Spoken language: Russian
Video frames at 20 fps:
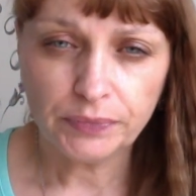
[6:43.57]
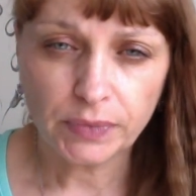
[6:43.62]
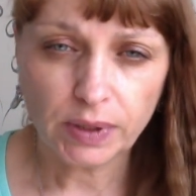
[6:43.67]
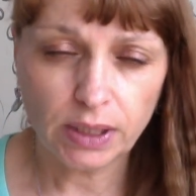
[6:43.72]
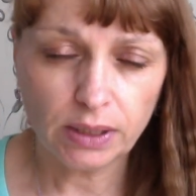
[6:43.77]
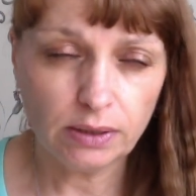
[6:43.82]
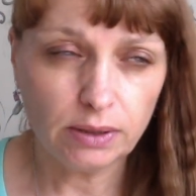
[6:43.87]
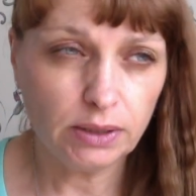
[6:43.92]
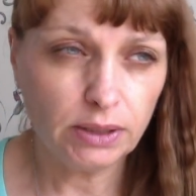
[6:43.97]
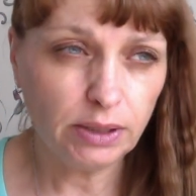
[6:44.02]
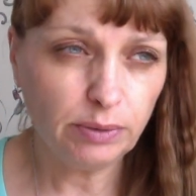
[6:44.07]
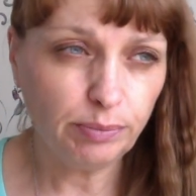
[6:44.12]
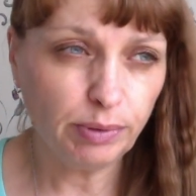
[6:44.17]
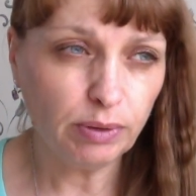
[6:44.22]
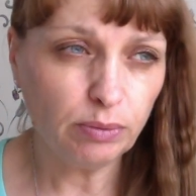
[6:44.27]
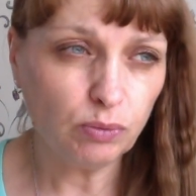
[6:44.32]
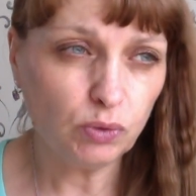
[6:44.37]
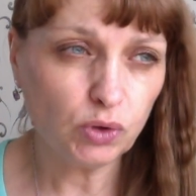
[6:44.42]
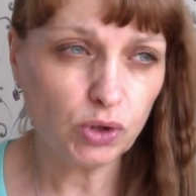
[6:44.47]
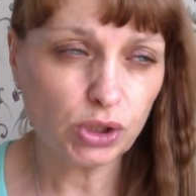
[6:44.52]
Э, либо
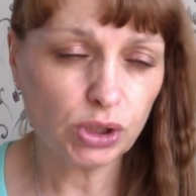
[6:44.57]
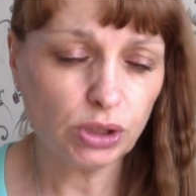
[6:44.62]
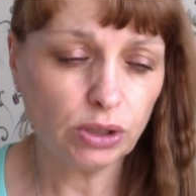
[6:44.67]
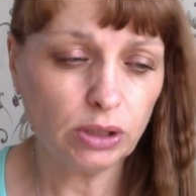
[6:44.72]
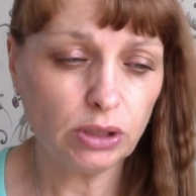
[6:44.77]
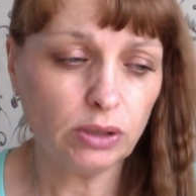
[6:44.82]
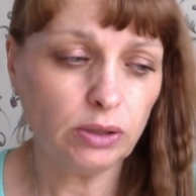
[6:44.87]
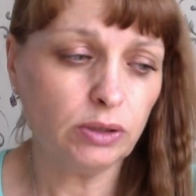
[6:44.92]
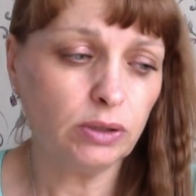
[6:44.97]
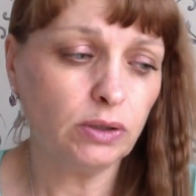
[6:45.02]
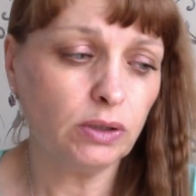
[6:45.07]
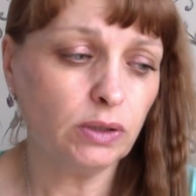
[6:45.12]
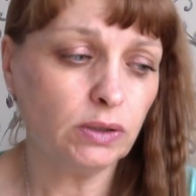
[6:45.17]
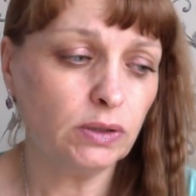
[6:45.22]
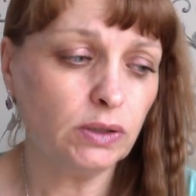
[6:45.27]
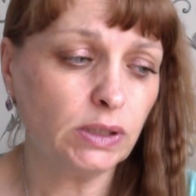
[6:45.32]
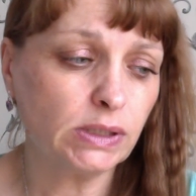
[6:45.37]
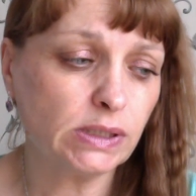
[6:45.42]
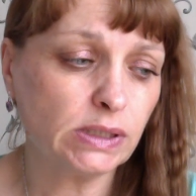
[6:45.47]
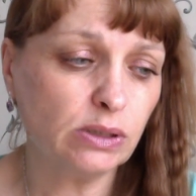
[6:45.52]
можно
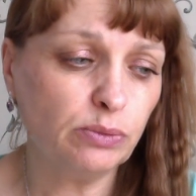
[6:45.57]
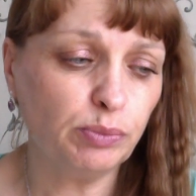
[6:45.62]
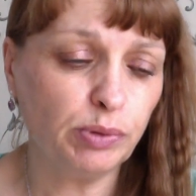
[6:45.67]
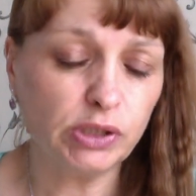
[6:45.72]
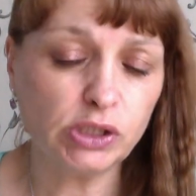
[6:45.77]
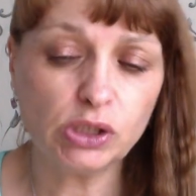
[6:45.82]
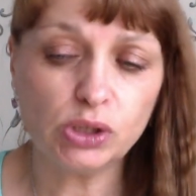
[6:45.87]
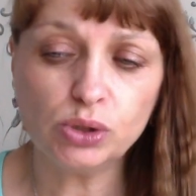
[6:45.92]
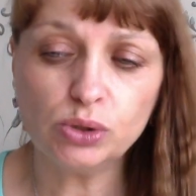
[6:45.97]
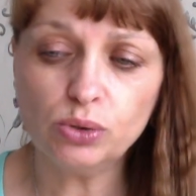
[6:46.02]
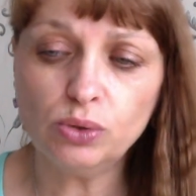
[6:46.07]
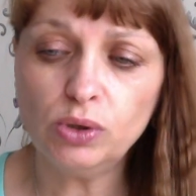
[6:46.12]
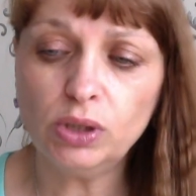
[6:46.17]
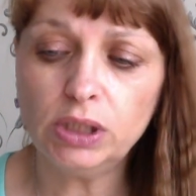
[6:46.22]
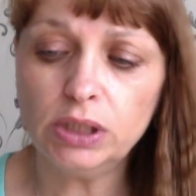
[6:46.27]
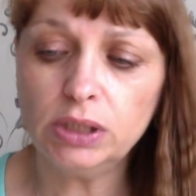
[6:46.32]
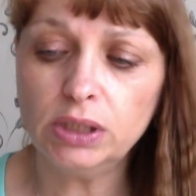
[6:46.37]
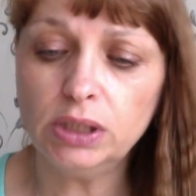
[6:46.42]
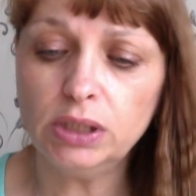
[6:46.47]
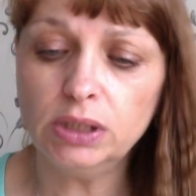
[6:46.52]
насыпать
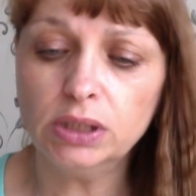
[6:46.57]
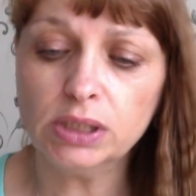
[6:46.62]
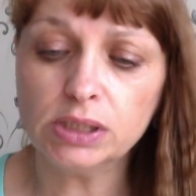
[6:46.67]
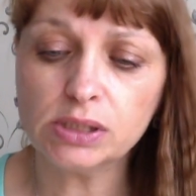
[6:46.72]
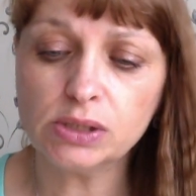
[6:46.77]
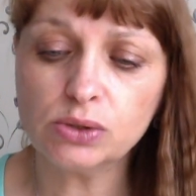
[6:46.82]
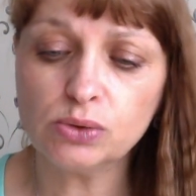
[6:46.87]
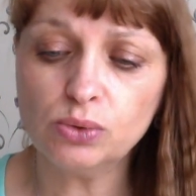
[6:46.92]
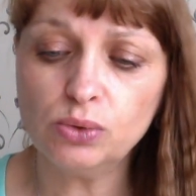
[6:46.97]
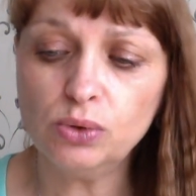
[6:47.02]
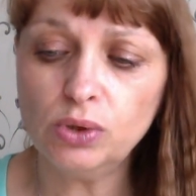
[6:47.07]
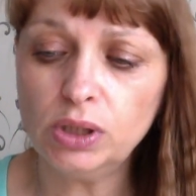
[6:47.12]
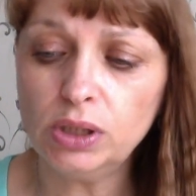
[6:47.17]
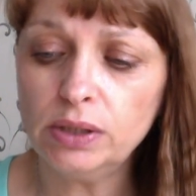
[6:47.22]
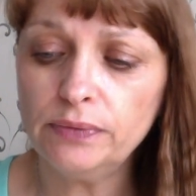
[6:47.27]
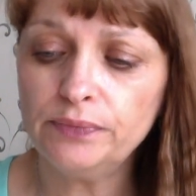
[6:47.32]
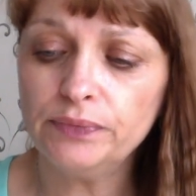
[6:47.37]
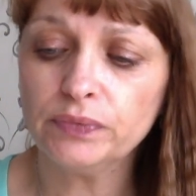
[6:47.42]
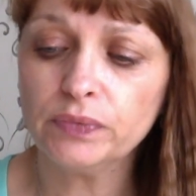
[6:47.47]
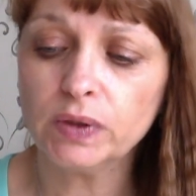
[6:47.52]
соль и на соль
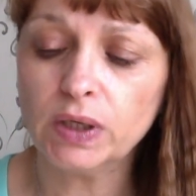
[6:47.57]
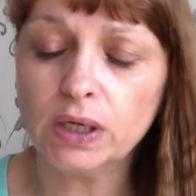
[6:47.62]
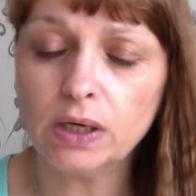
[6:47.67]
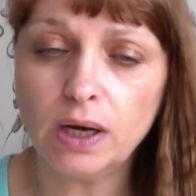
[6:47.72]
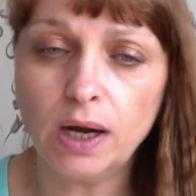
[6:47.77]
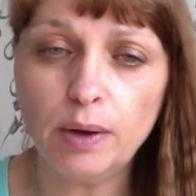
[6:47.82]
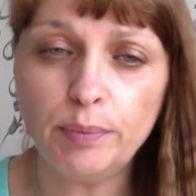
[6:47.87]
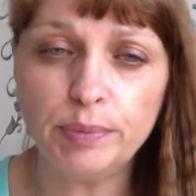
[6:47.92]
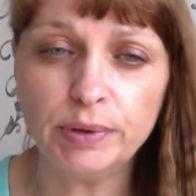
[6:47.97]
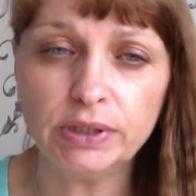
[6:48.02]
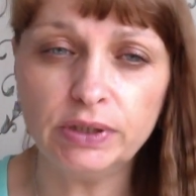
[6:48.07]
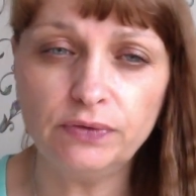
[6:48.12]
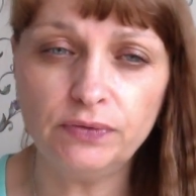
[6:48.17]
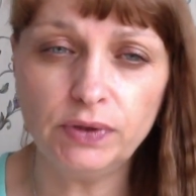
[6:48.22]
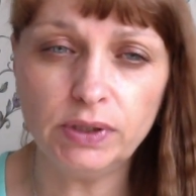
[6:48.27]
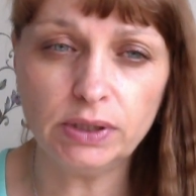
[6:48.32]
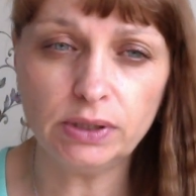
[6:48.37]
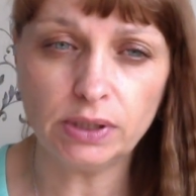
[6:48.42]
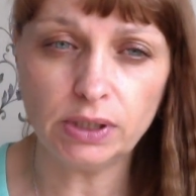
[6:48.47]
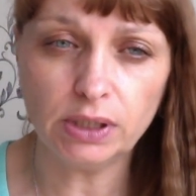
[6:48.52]
накапать
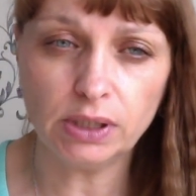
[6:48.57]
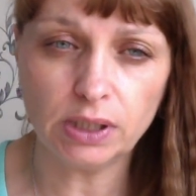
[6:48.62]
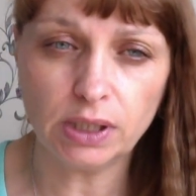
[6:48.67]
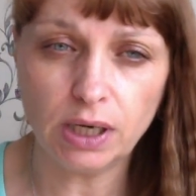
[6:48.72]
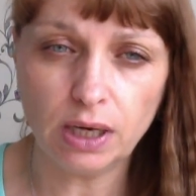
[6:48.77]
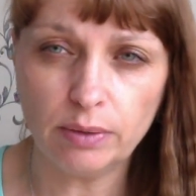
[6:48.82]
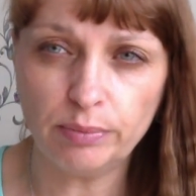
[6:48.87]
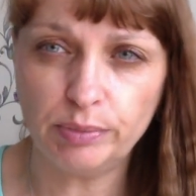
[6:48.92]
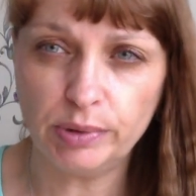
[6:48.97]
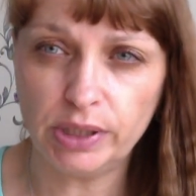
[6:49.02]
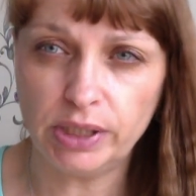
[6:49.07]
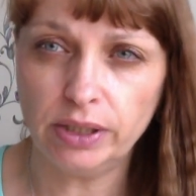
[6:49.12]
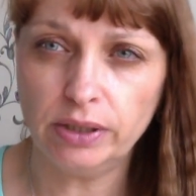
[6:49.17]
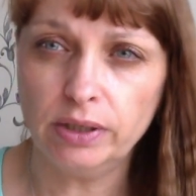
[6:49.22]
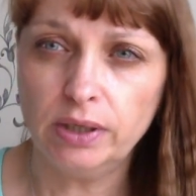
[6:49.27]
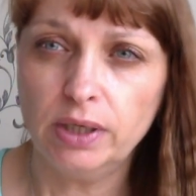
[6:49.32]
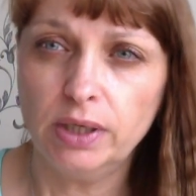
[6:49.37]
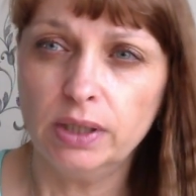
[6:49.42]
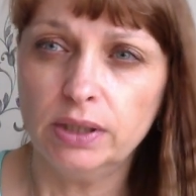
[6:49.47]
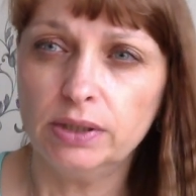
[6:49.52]
2-3 капли
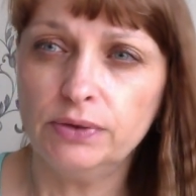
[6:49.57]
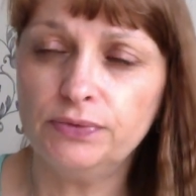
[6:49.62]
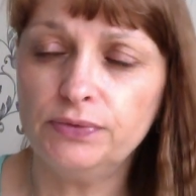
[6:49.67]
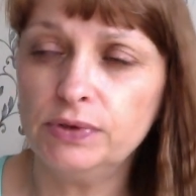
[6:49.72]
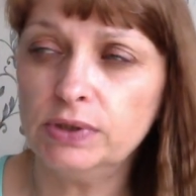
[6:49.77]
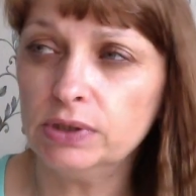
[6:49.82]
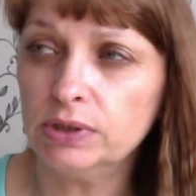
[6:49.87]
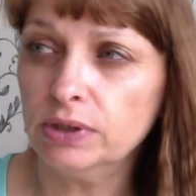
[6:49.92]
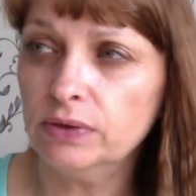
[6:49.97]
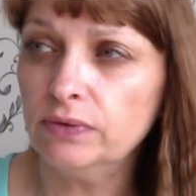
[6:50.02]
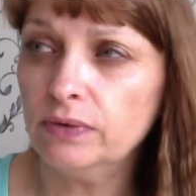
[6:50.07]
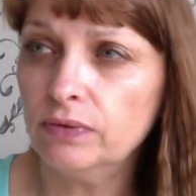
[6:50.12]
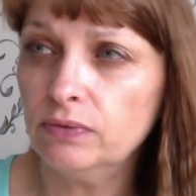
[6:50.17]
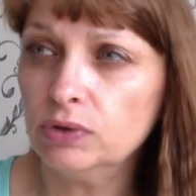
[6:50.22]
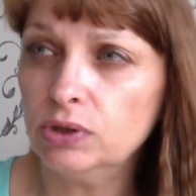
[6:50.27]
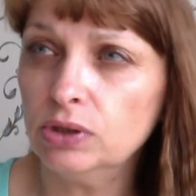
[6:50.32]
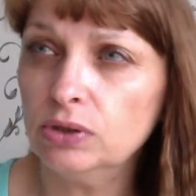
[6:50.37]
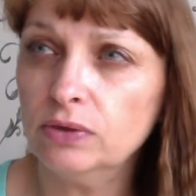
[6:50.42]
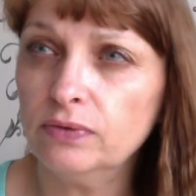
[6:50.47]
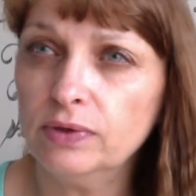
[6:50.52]
эфирного
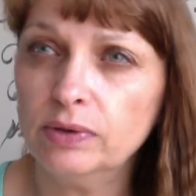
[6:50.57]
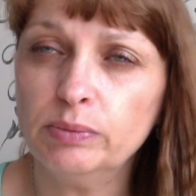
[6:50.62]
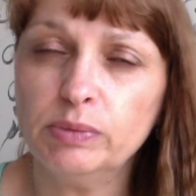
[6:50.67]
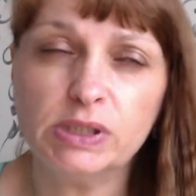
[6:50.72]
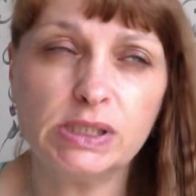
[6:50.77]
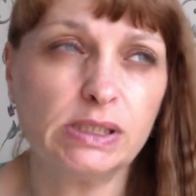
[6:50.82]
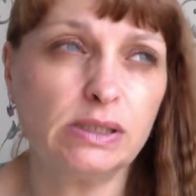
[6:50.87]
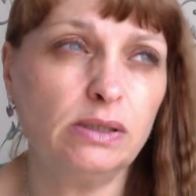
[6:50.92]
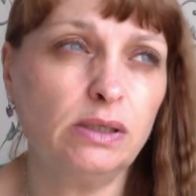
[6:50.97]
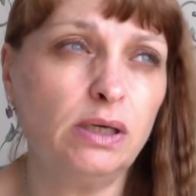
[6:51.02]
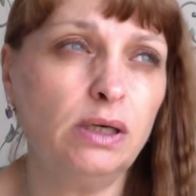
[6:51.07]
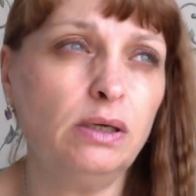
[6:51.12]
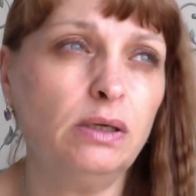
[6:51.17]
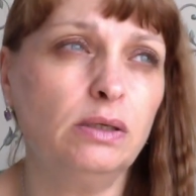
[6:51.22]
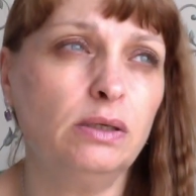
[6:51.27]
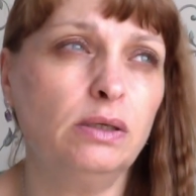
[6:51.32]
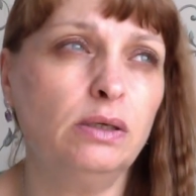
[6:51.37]
вот этого масла.